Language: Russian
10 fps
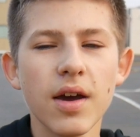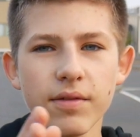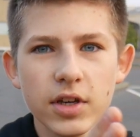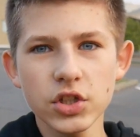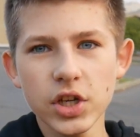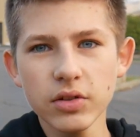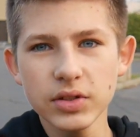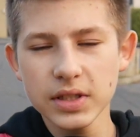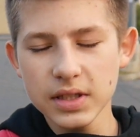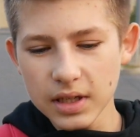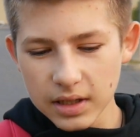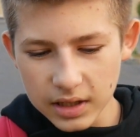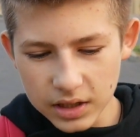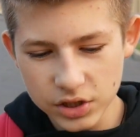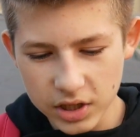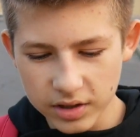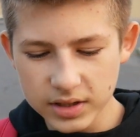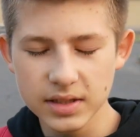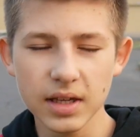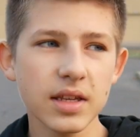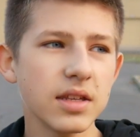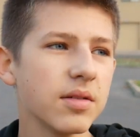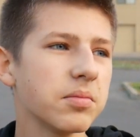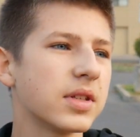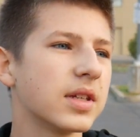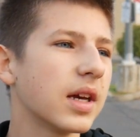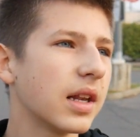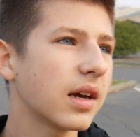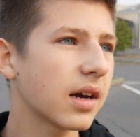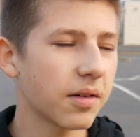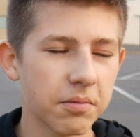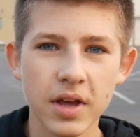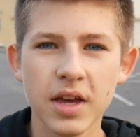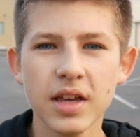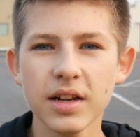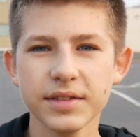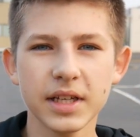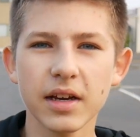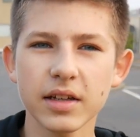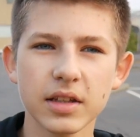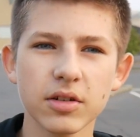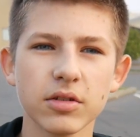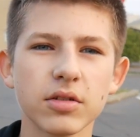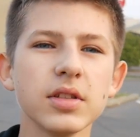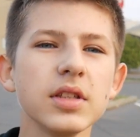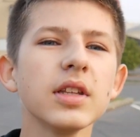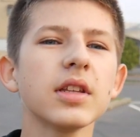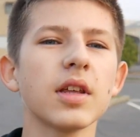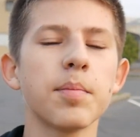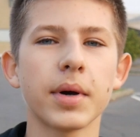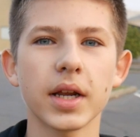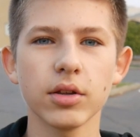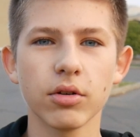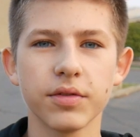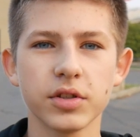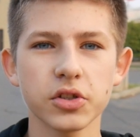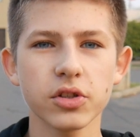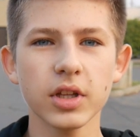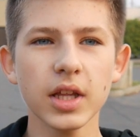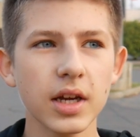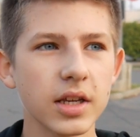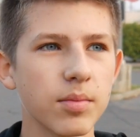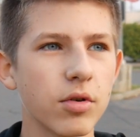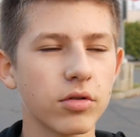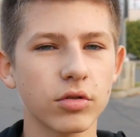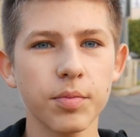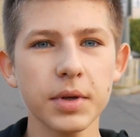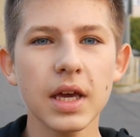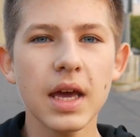выезжают с тележкой, с одним телеком или всякое такое. То есть нет этой паранойи, все, что надо, они могут купить.